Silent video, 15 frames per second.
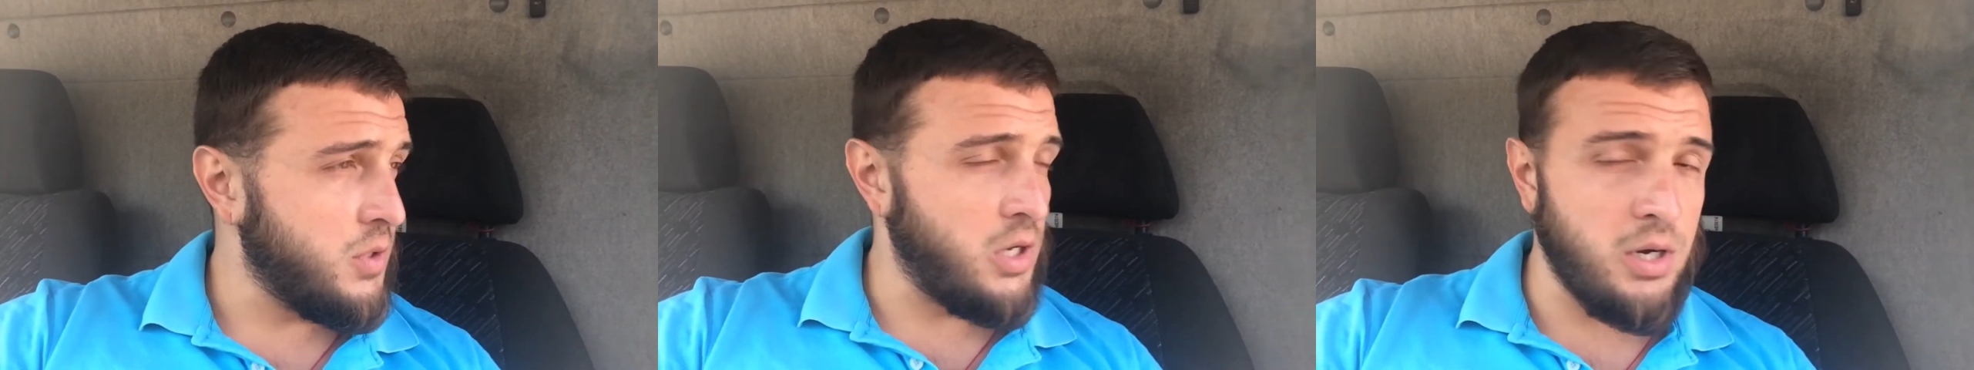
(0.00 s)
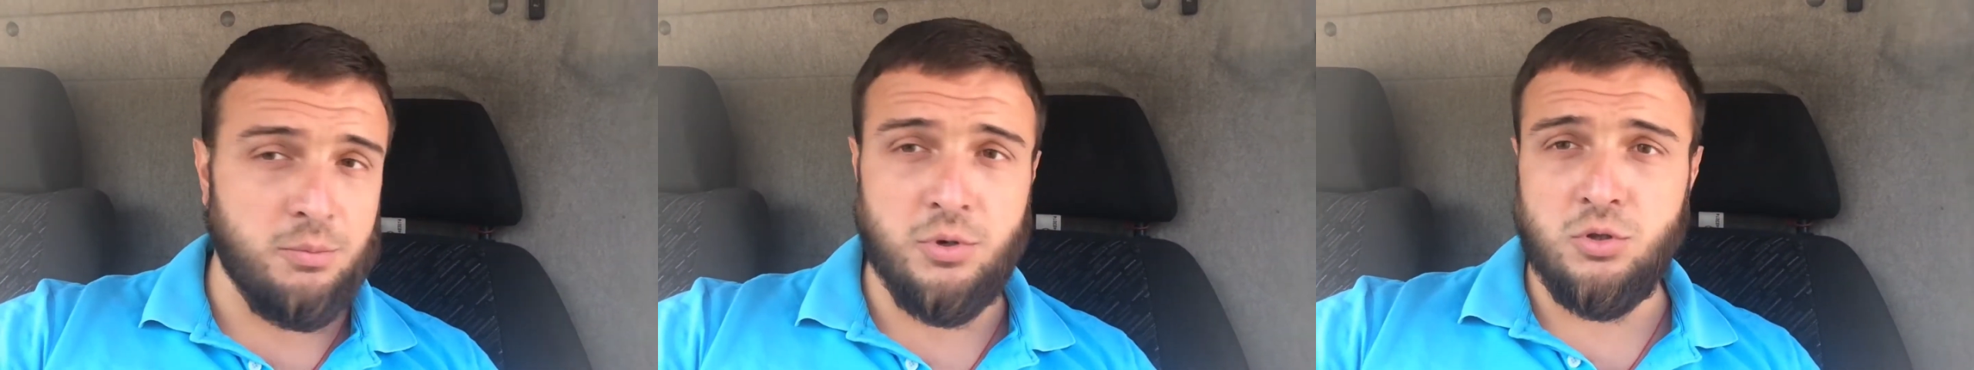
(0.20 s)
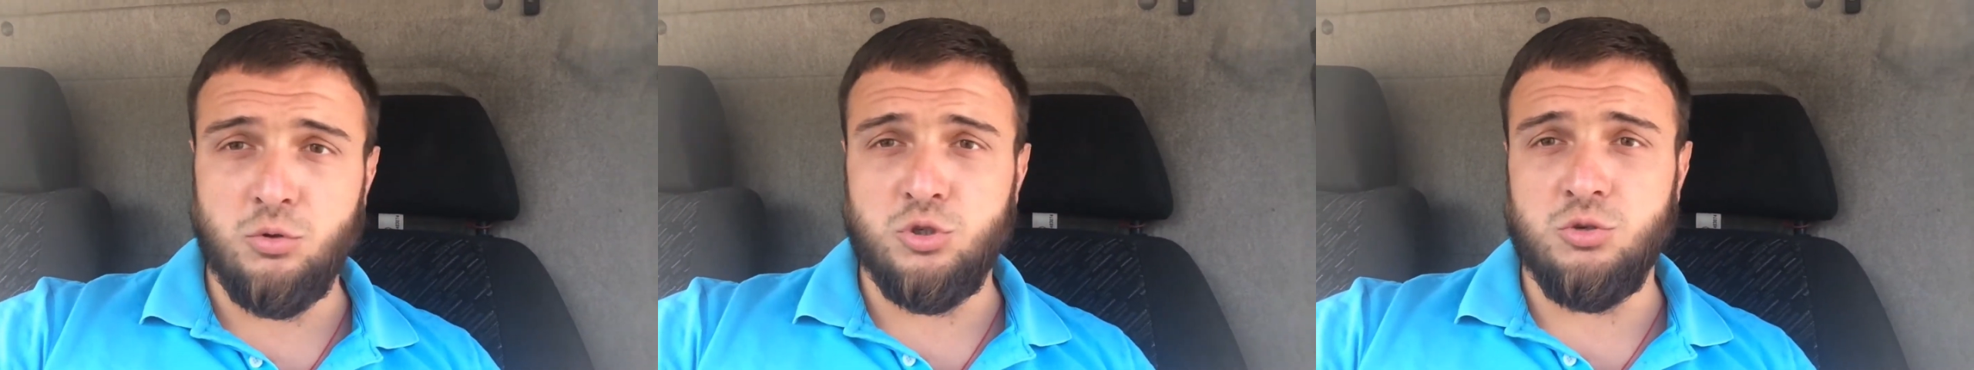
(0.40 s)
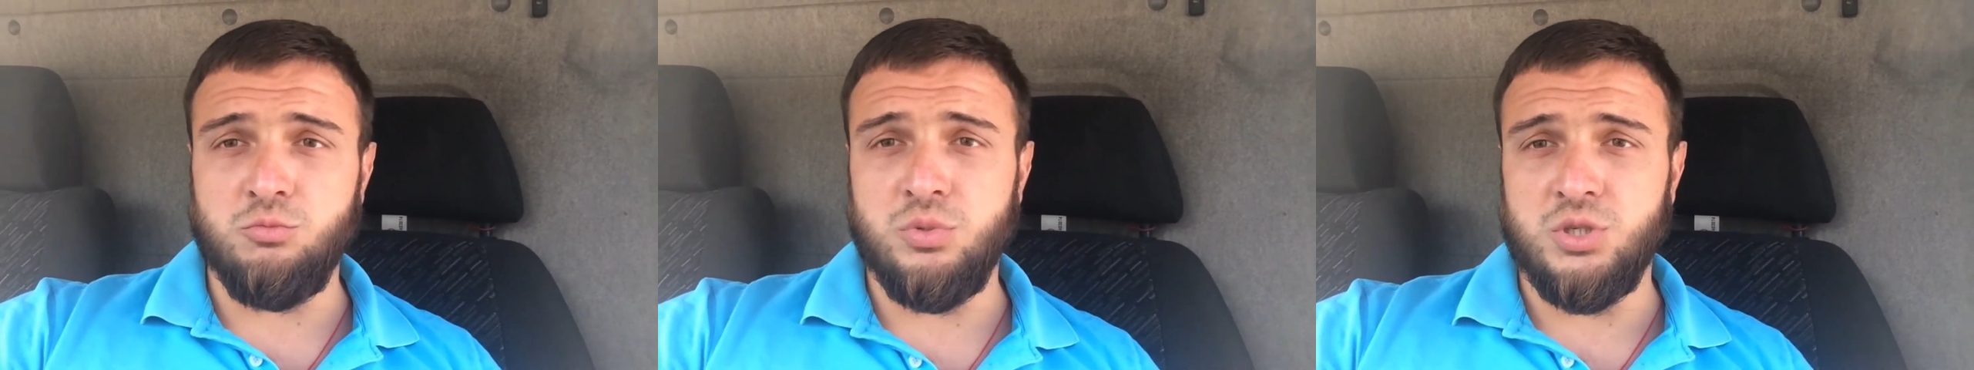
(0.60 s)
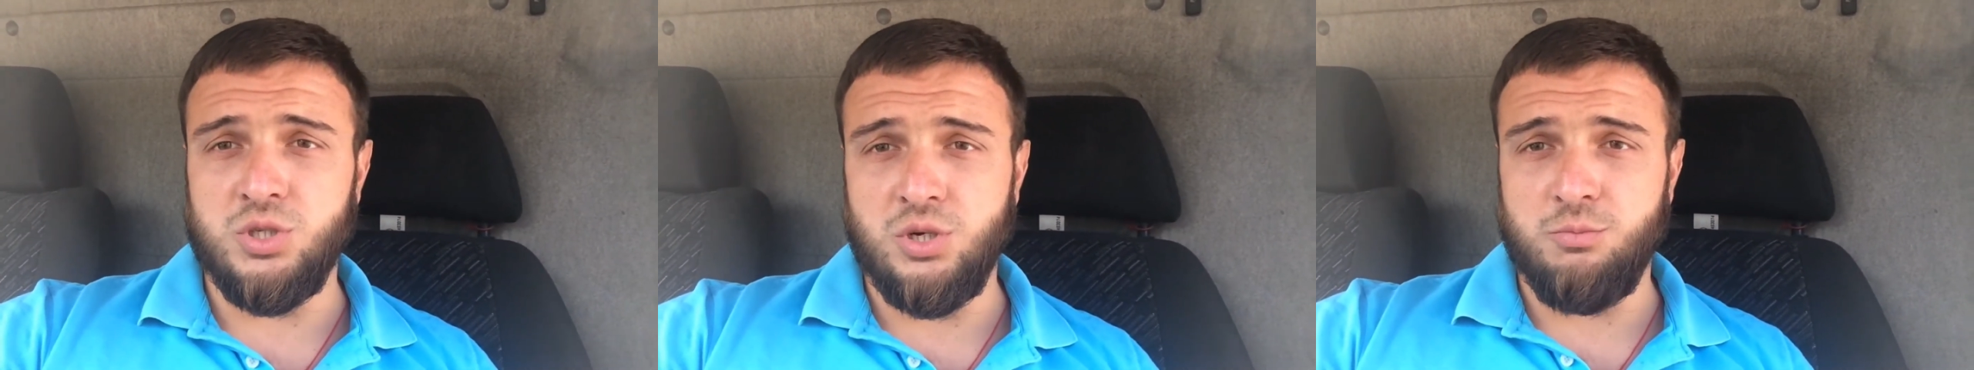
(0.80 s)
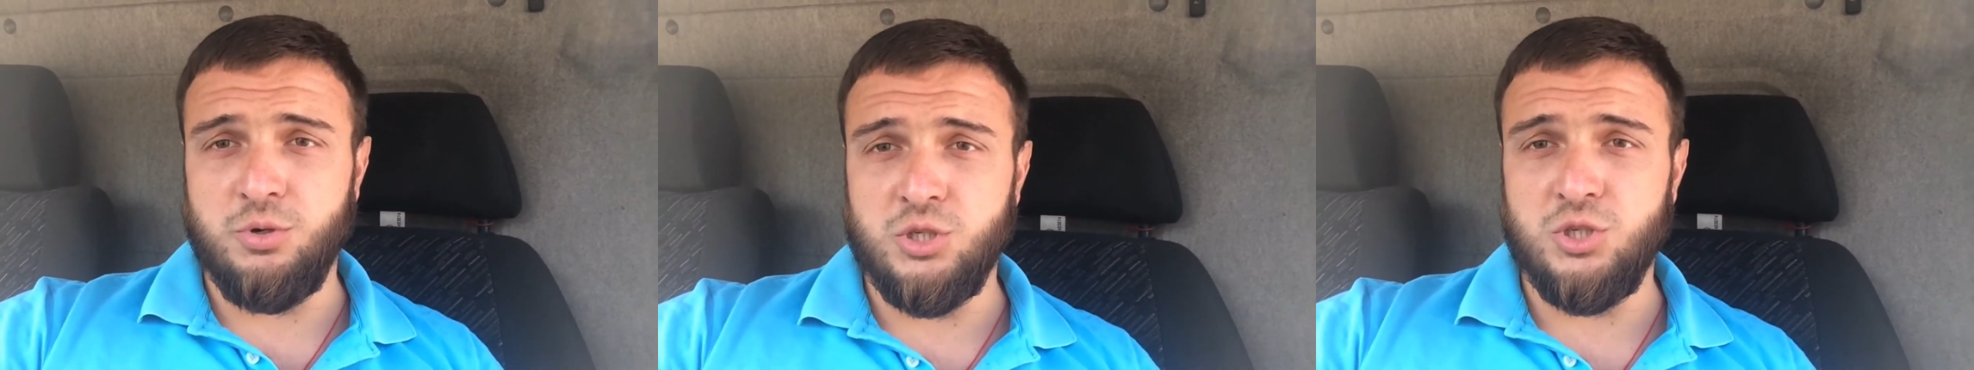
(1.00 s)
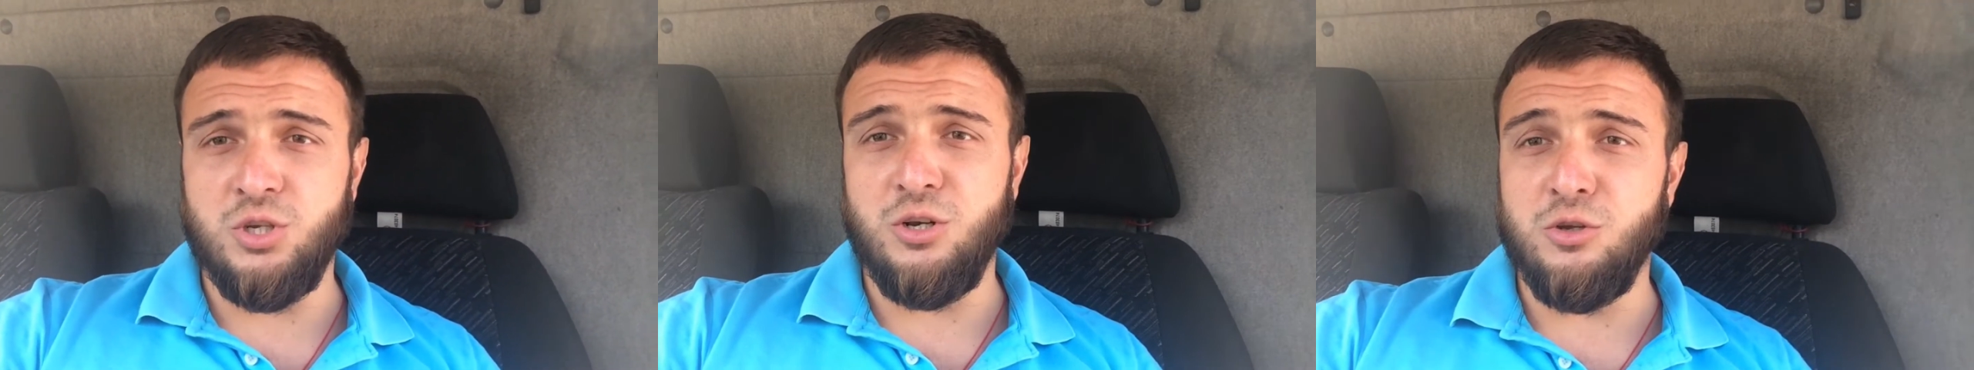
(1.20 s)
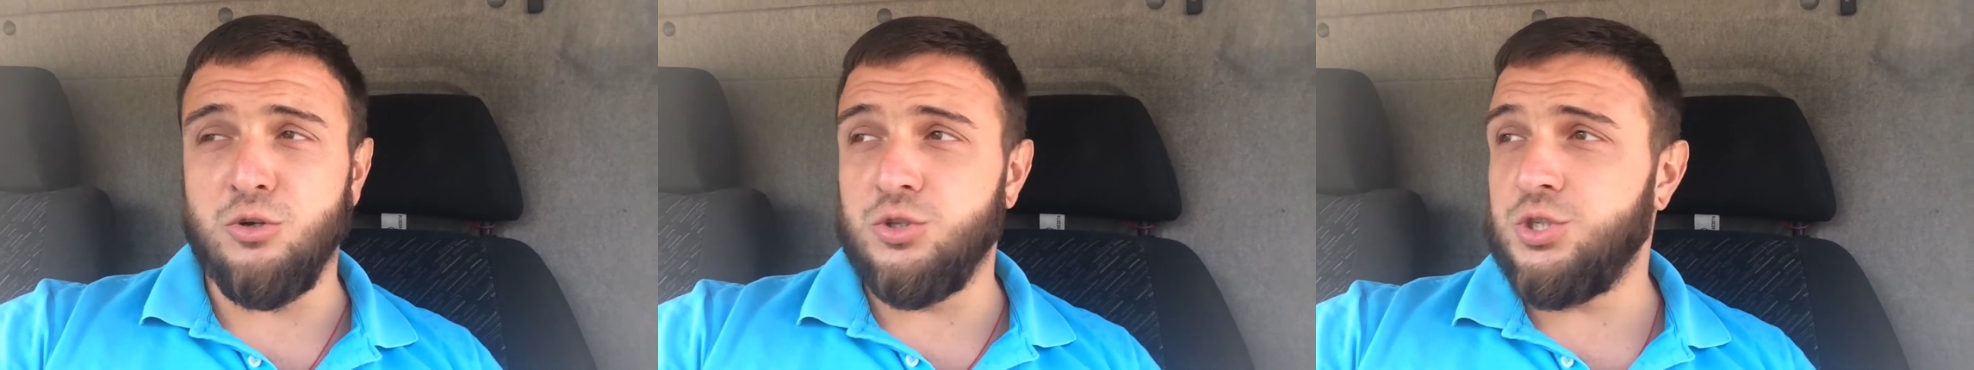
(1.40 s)
Капает очень быстро, почти
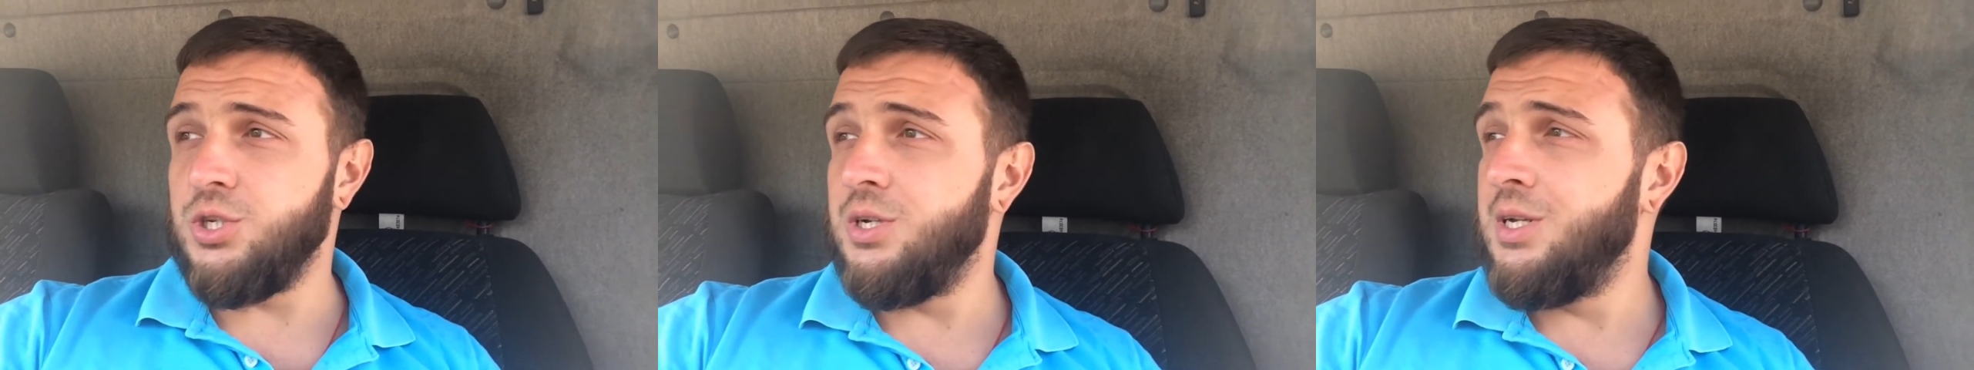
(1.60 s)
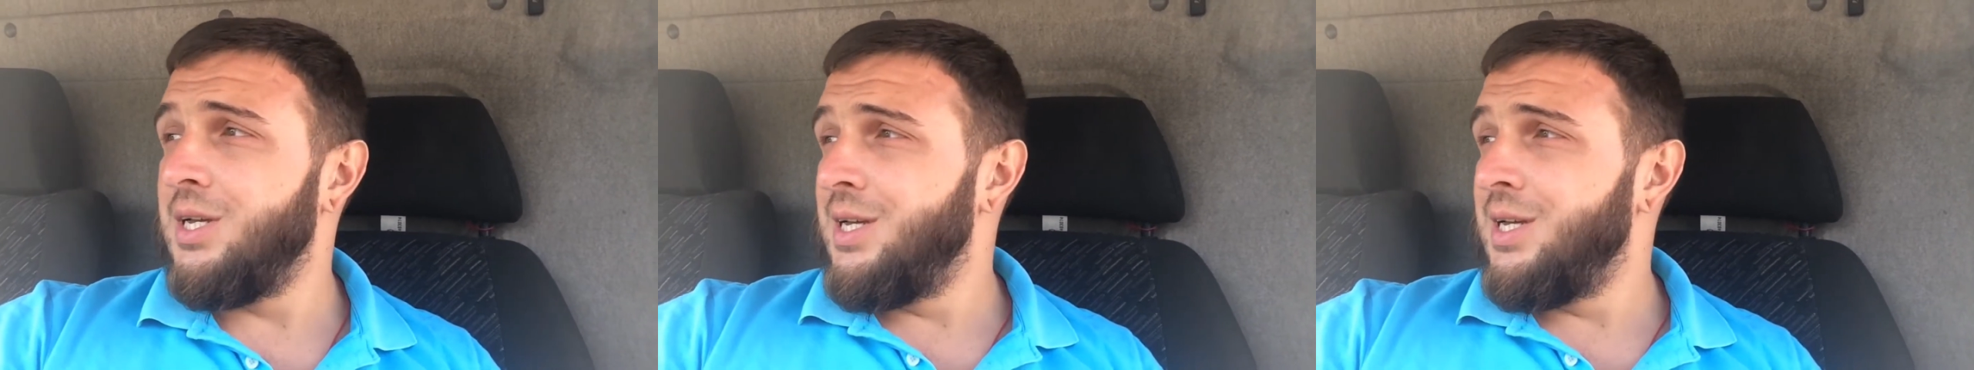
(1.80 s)
льется